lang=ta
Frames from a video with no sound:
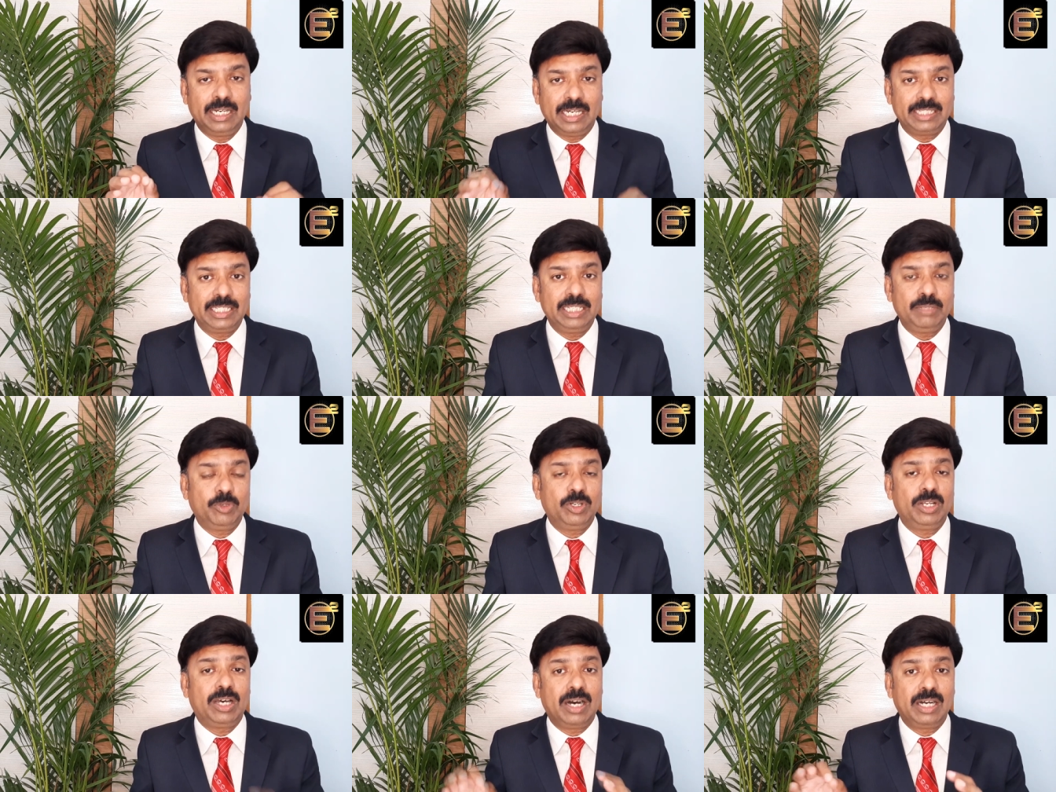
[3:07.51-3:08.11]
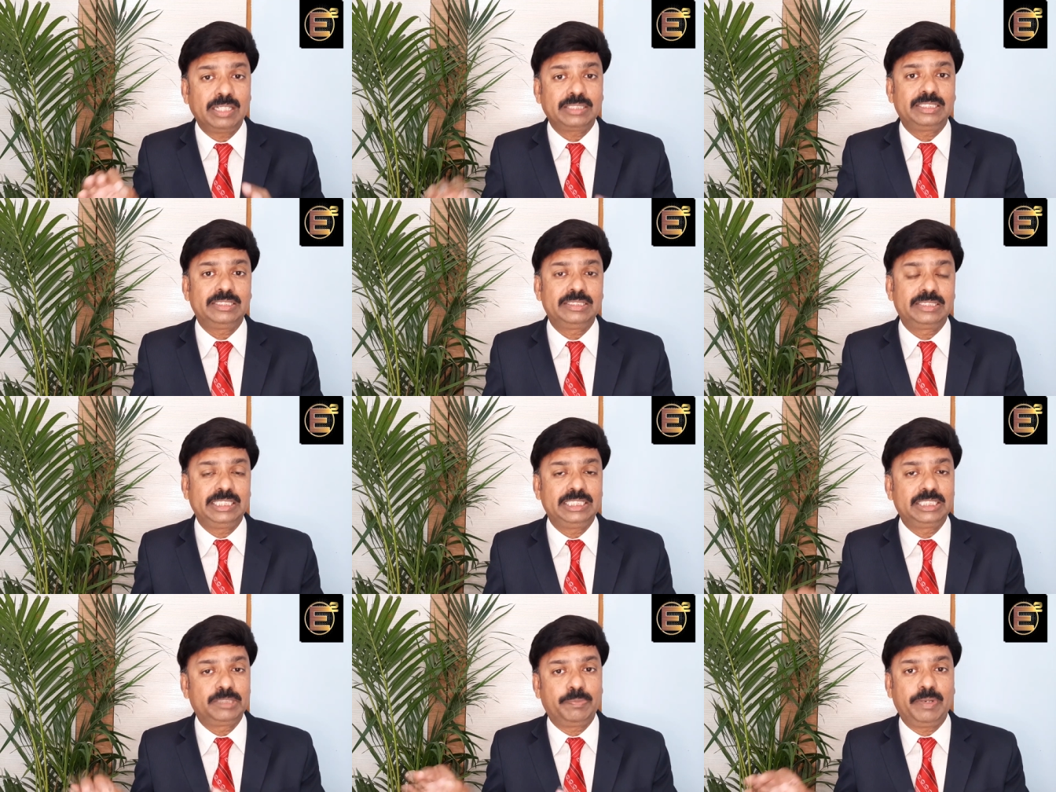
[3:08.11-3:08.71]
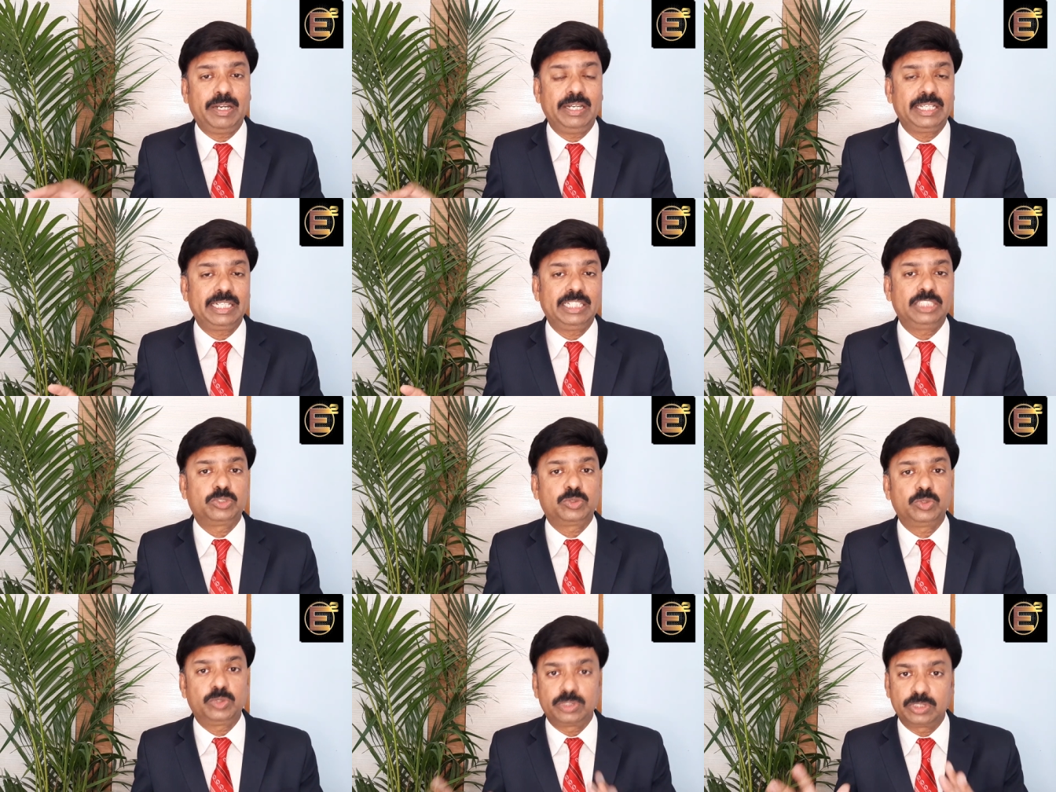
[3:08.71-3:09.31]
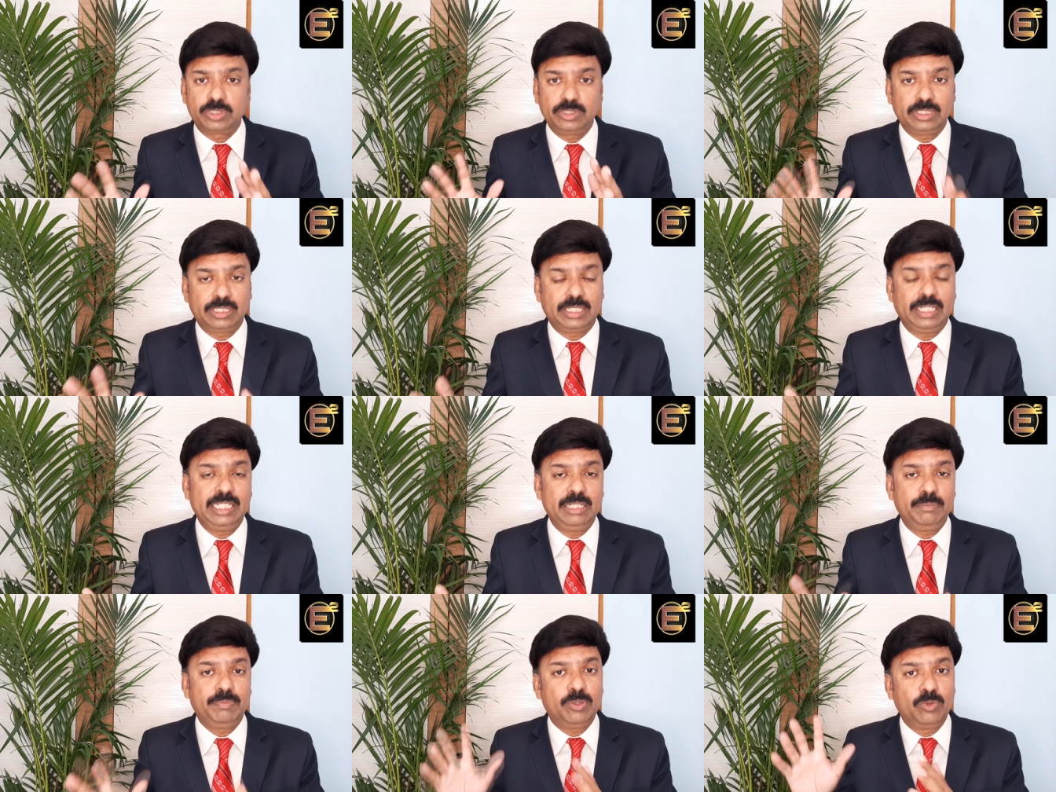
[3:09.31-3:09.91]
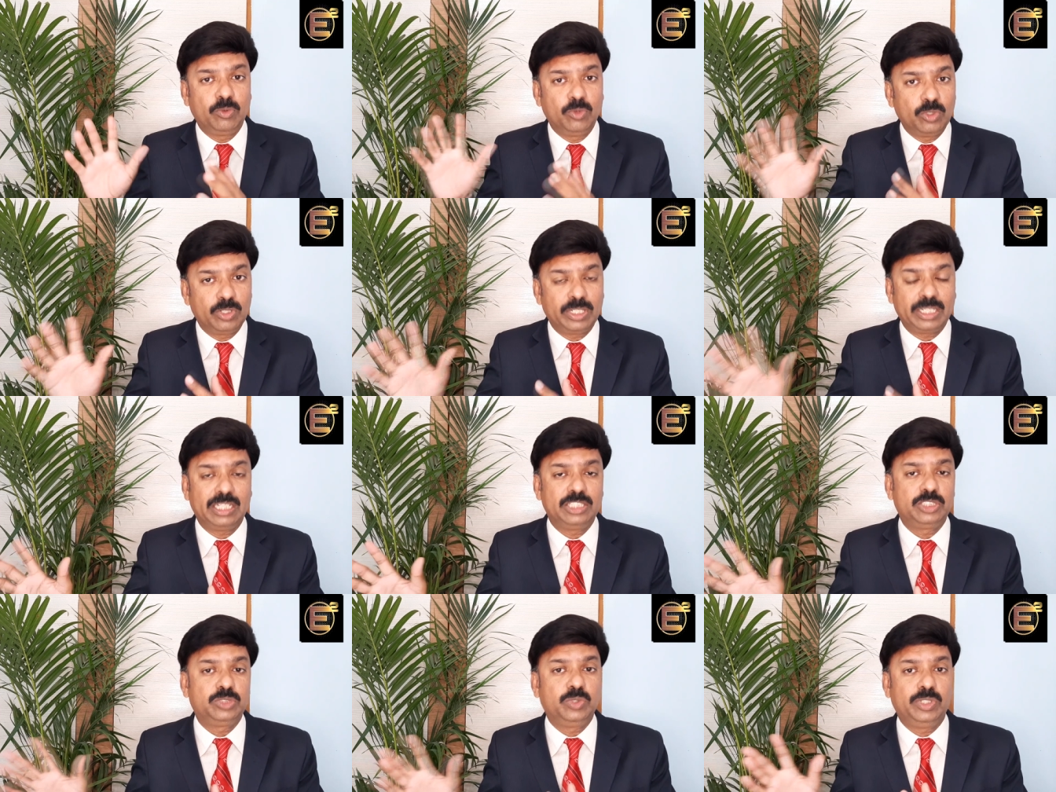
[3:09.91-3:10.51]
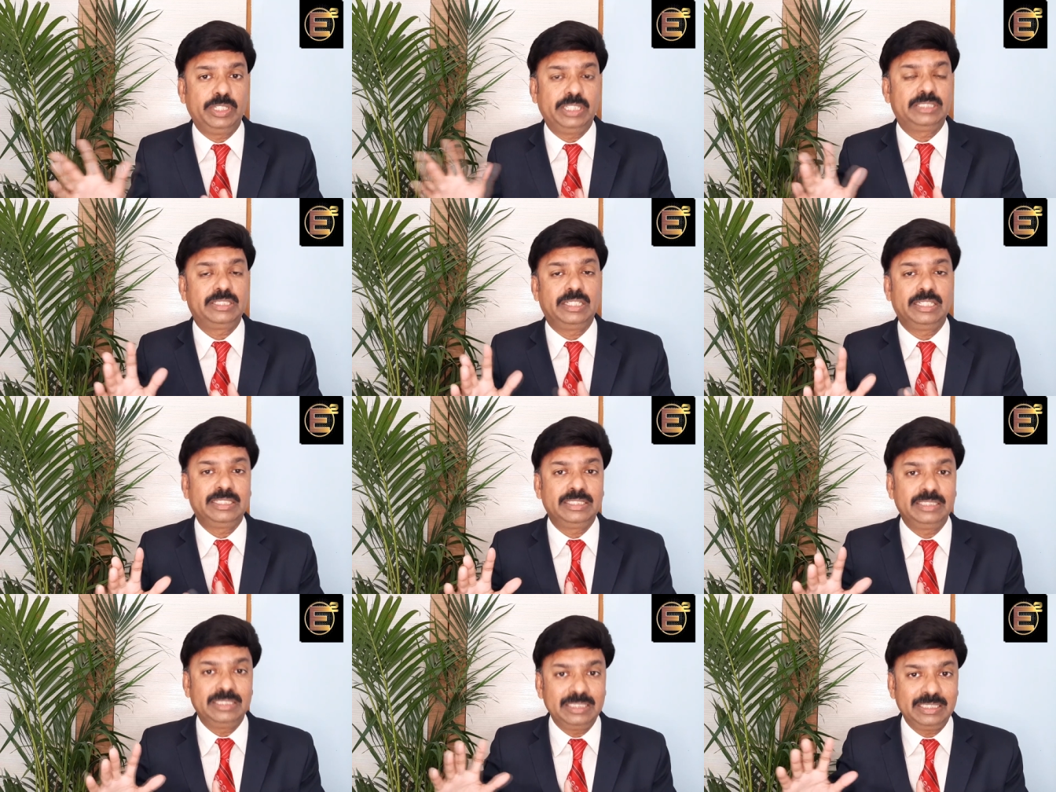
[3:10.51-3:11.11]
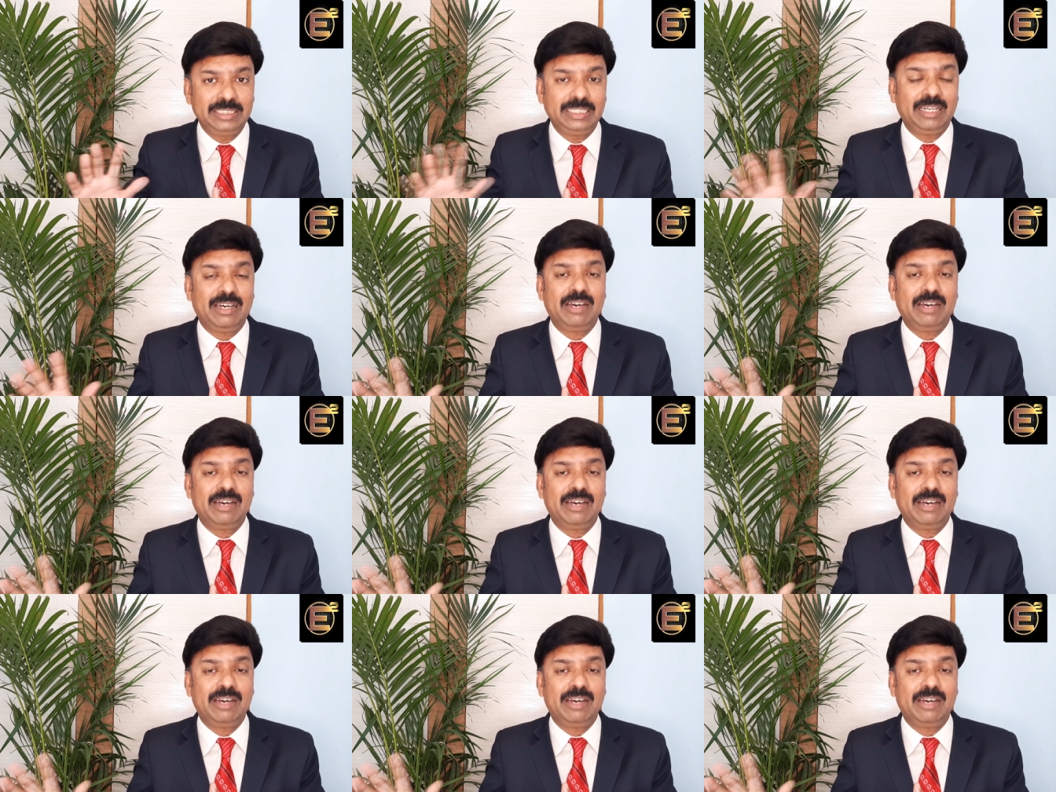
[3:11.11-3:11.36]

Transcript: அதே போல் ஆர்ட்ஸ் அண்ட் சயின்ஸ் பாலிடெக்னிக் ஸ்டூடெண்ட்ஸுக்கும் கண்டிப்பாக உங்களுடைய ஹெச்ஓடிஸ்லேருந்து